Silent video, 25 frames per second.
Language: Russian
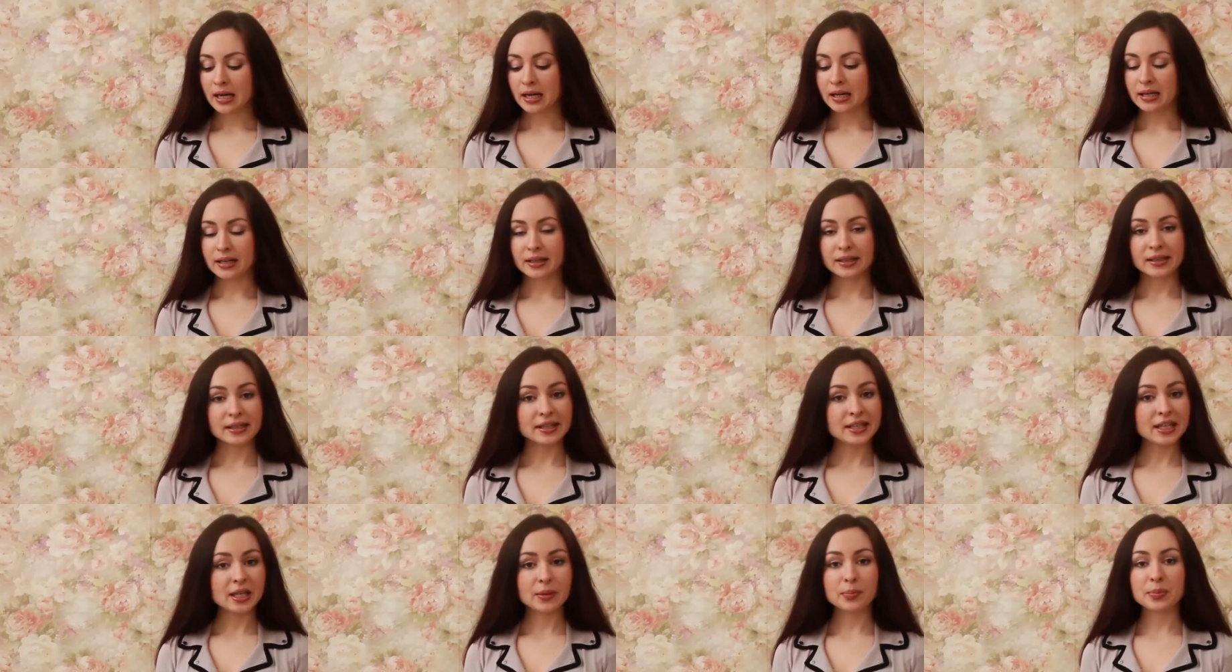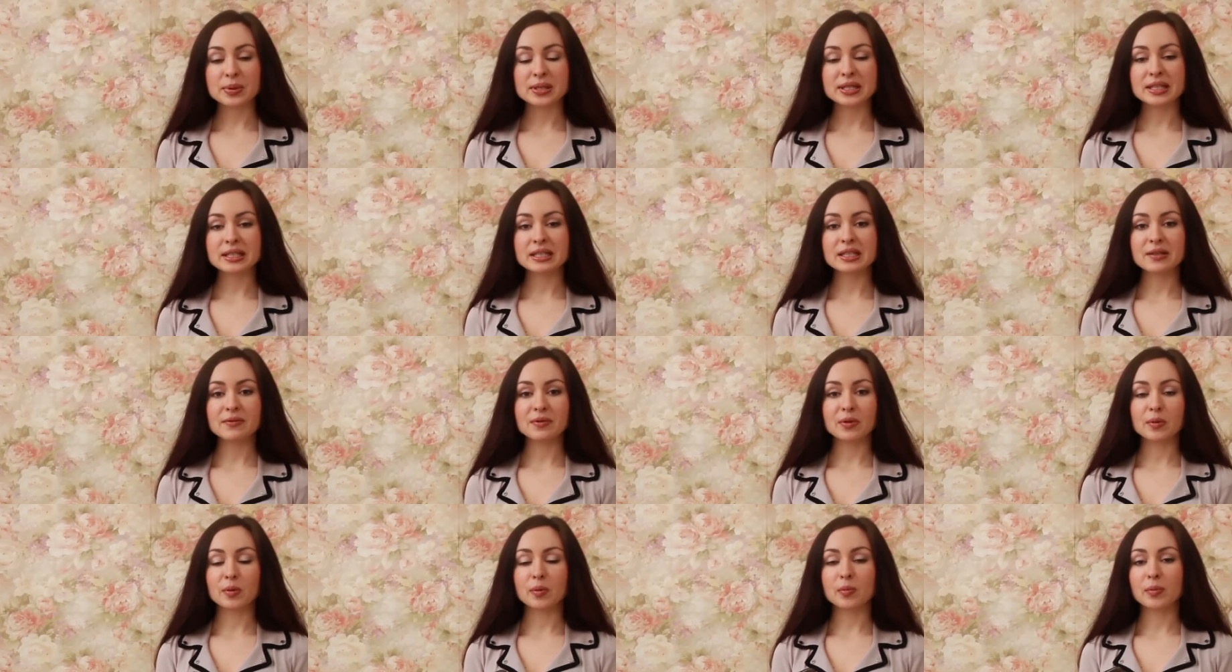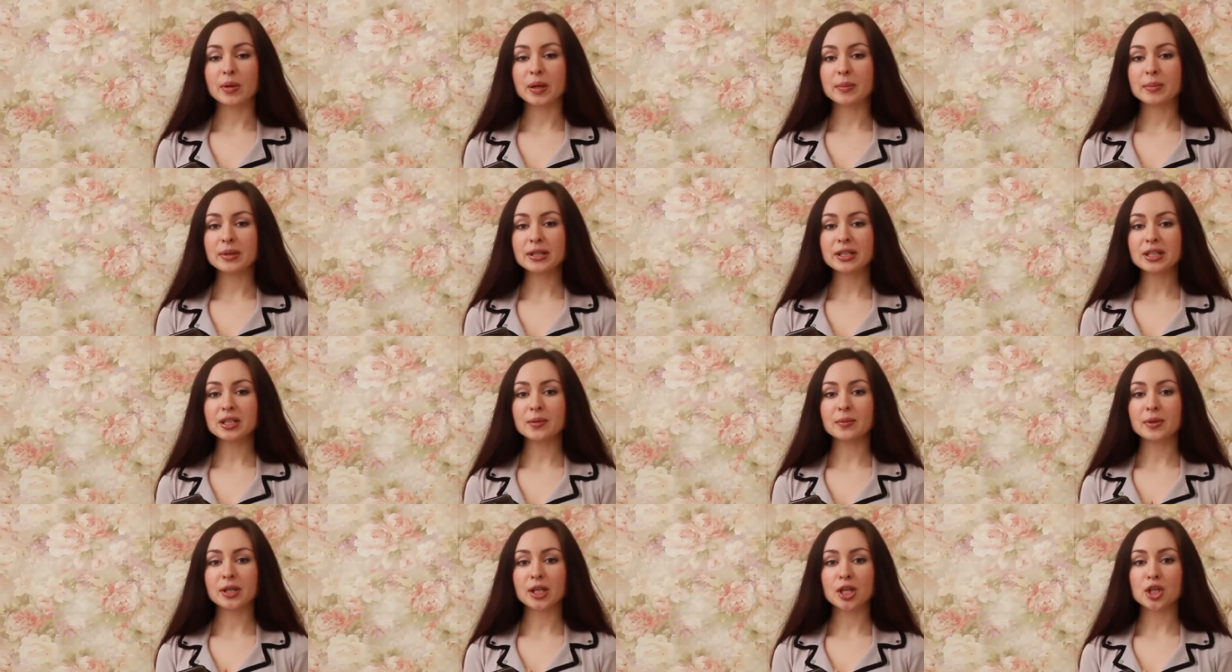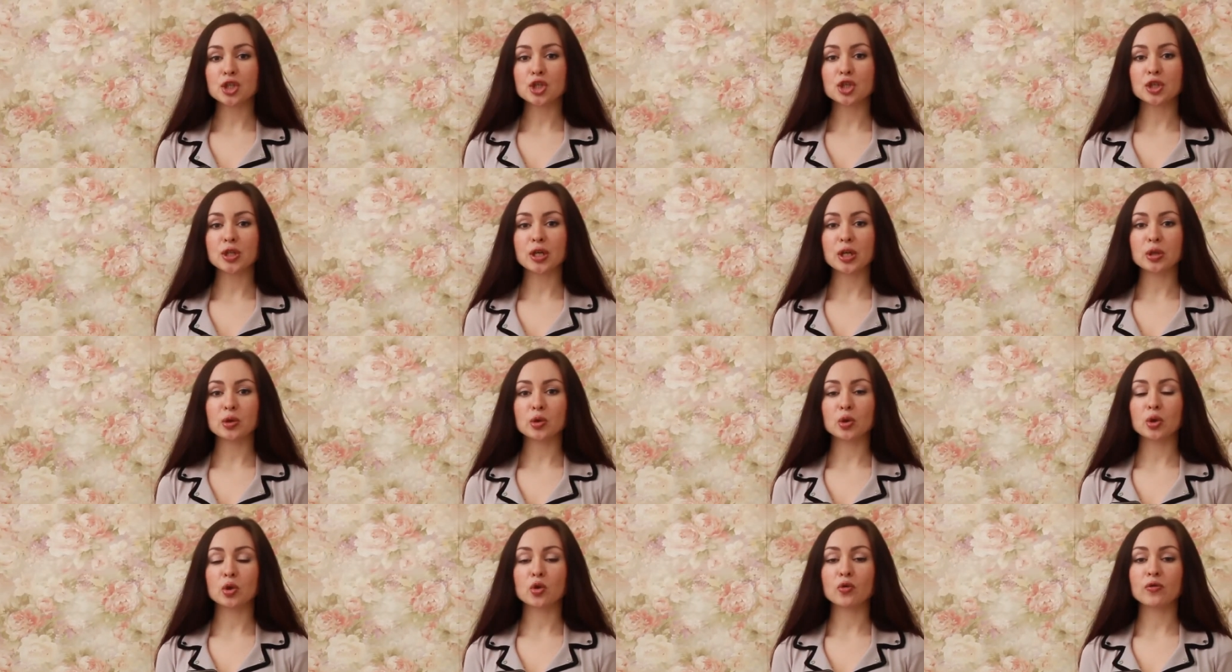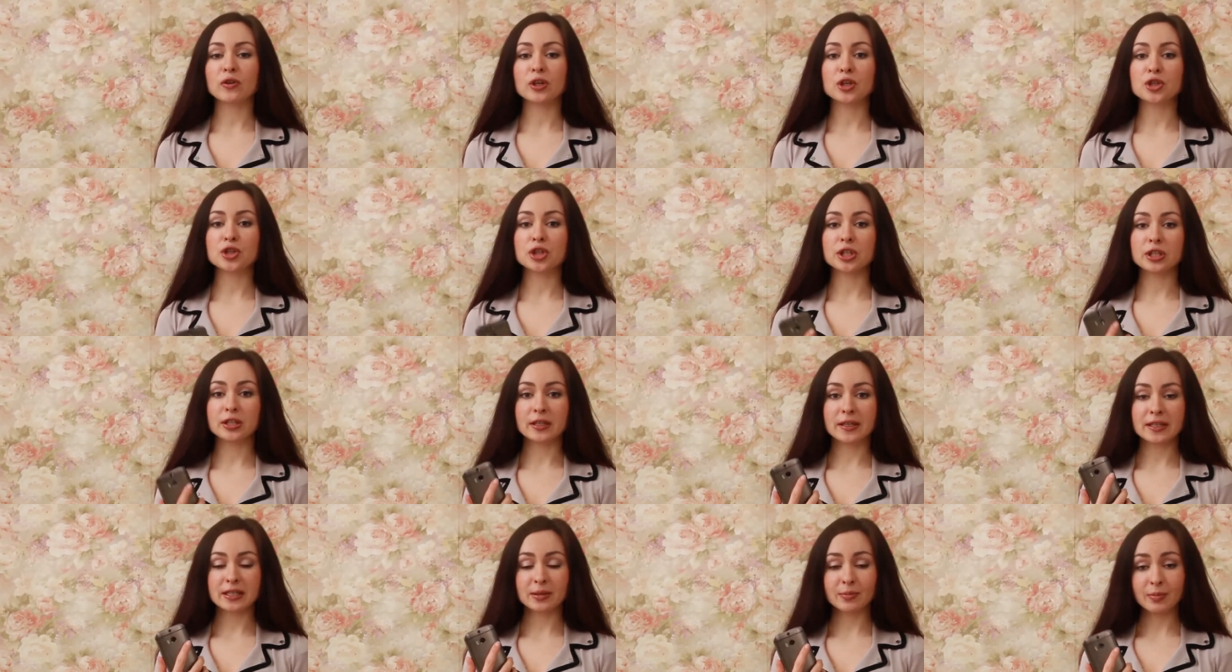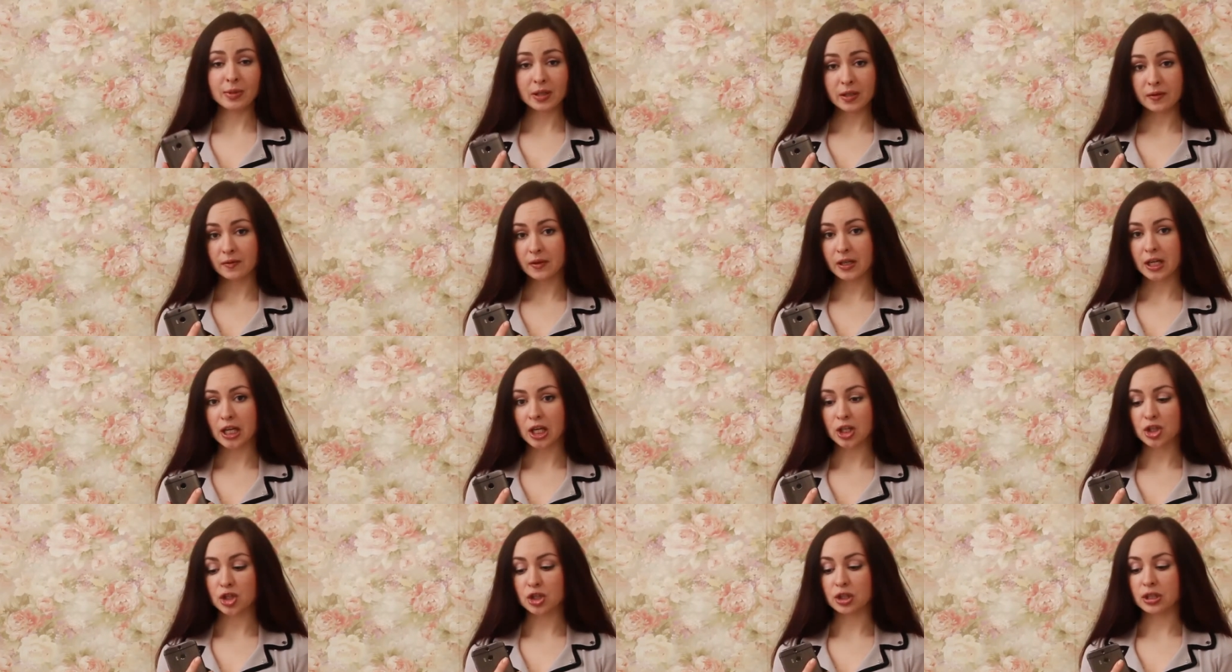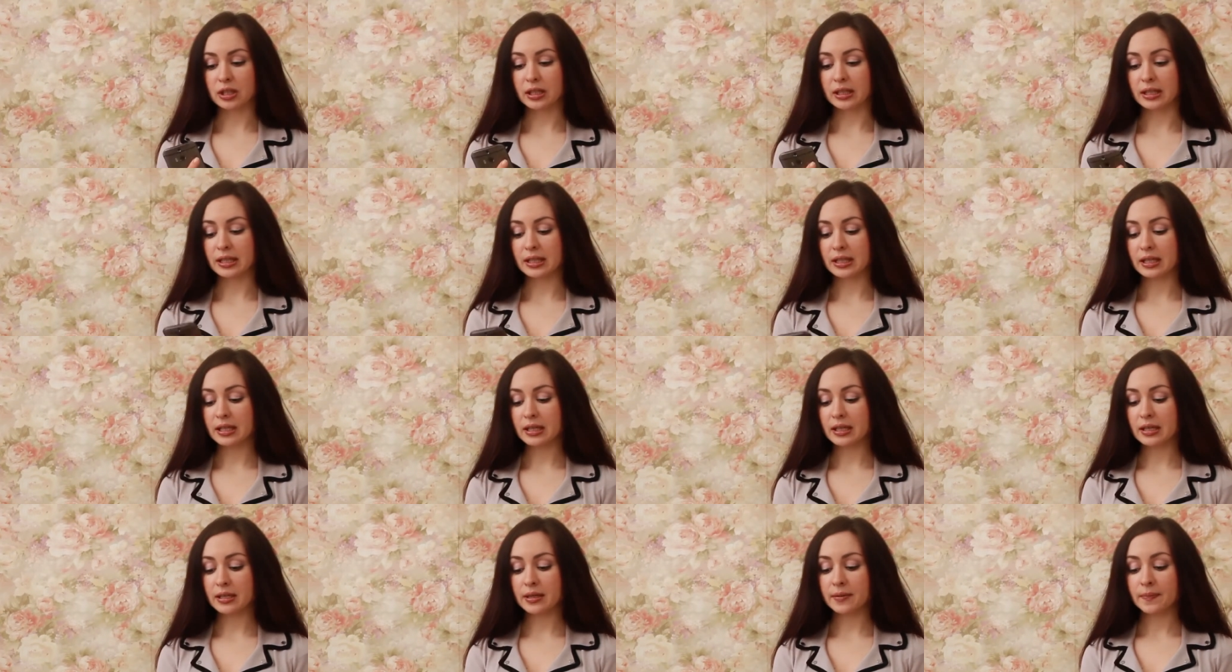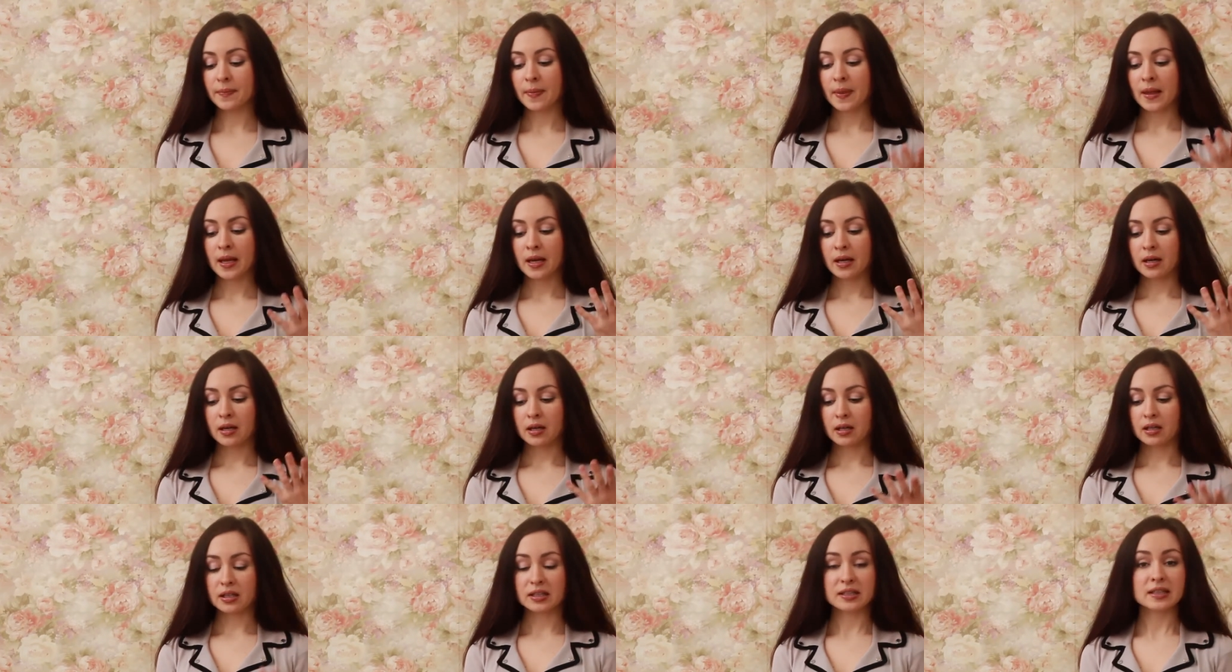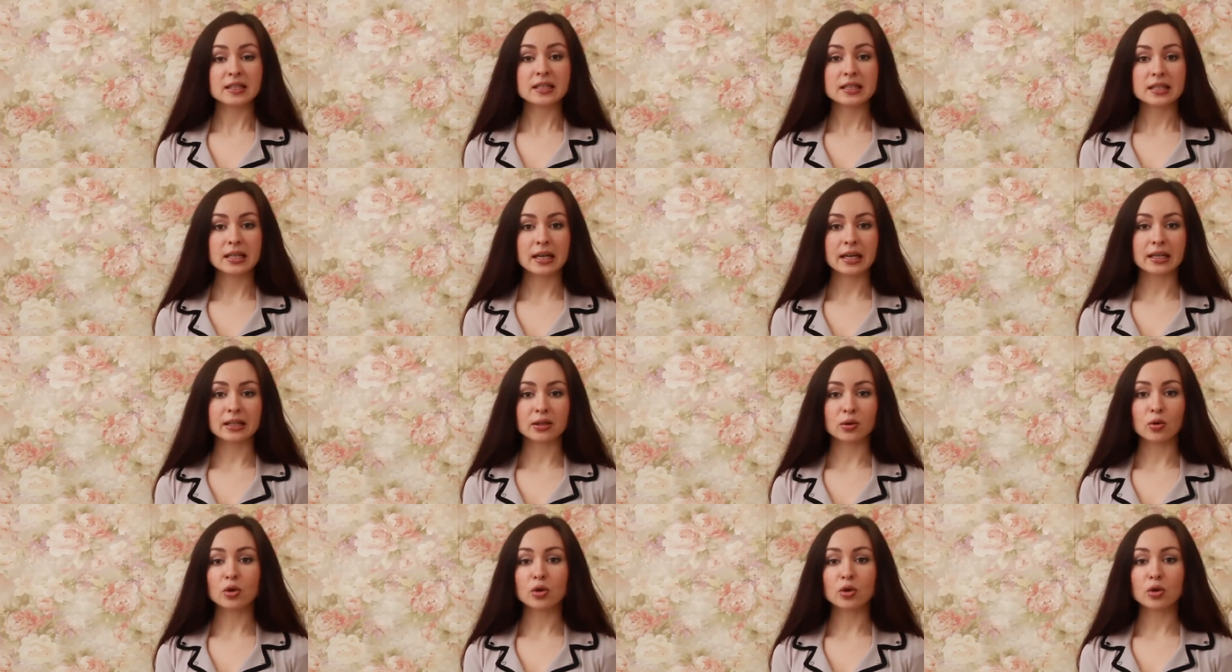э, не позитивными моментами. Я считаю только увеличение размеров гаджета и э, дизайн.